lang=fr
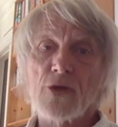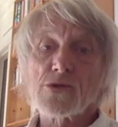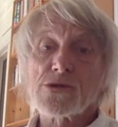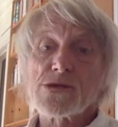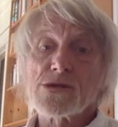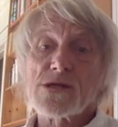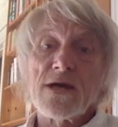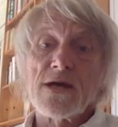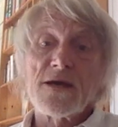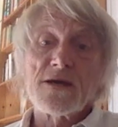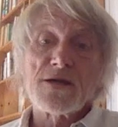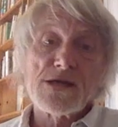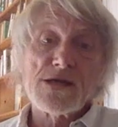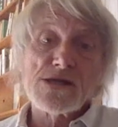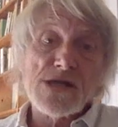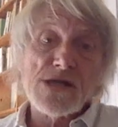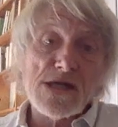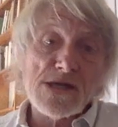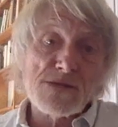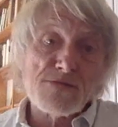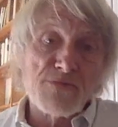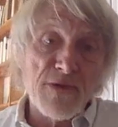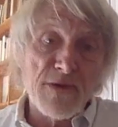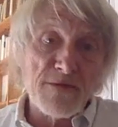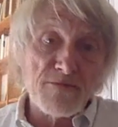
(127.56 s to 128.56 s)
alors ça a des
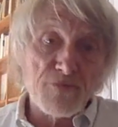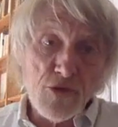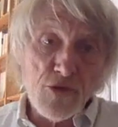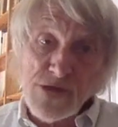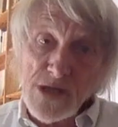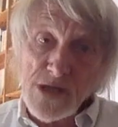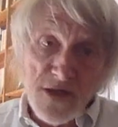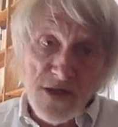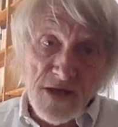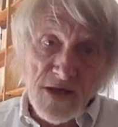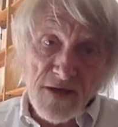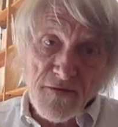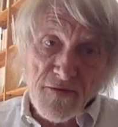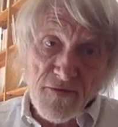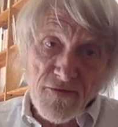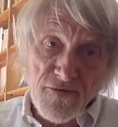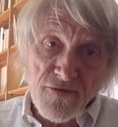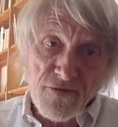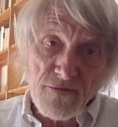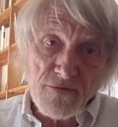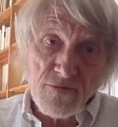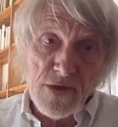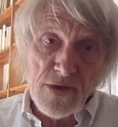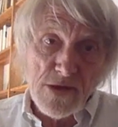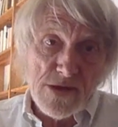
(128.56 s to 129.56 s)
aspects positifs,
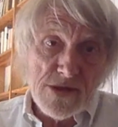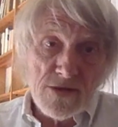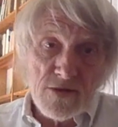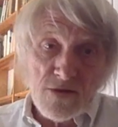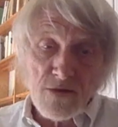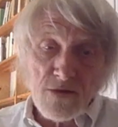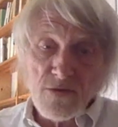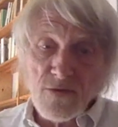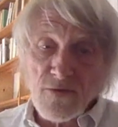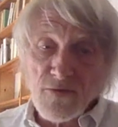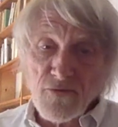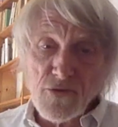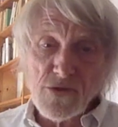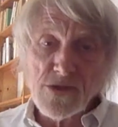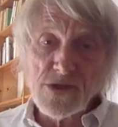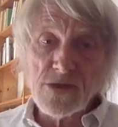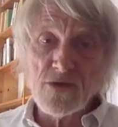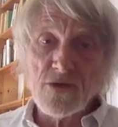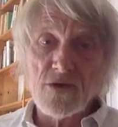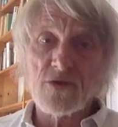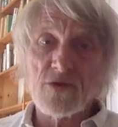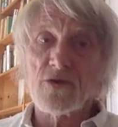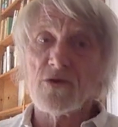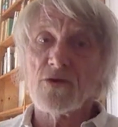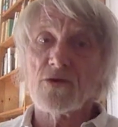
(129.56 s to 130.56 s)
bien sûr, ne fût-ce
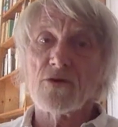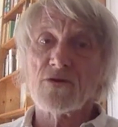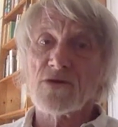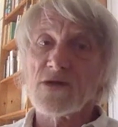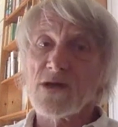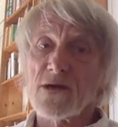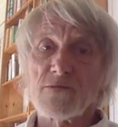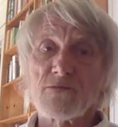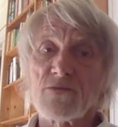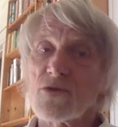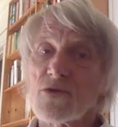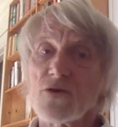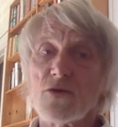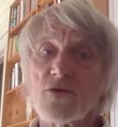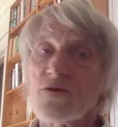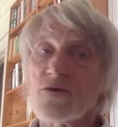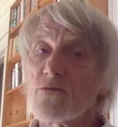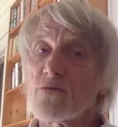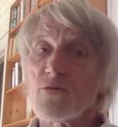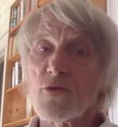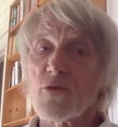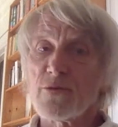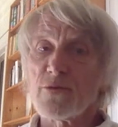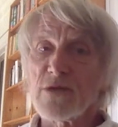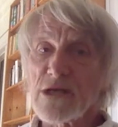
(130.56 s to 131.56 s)
qu'en termes de
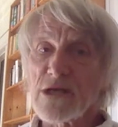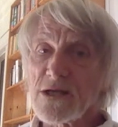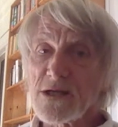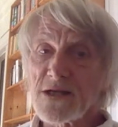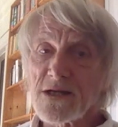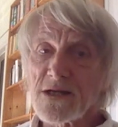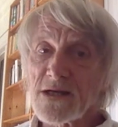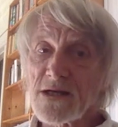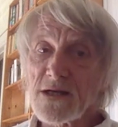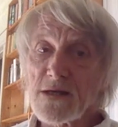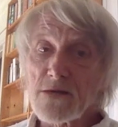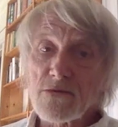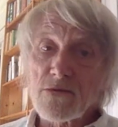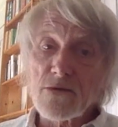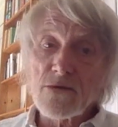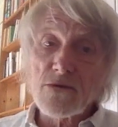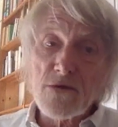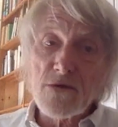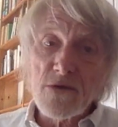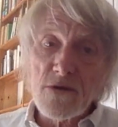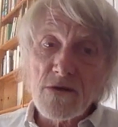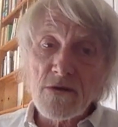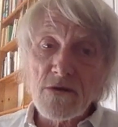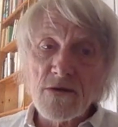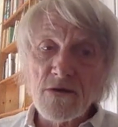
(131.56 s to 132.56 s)
mobilité, donc
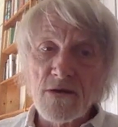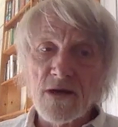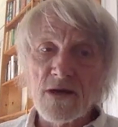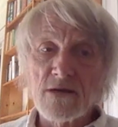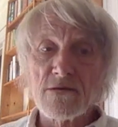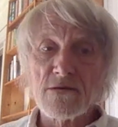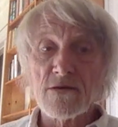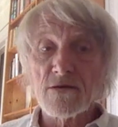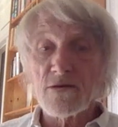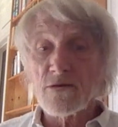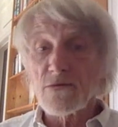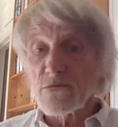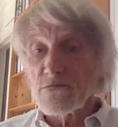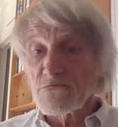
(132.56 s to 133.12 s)
euh, hein,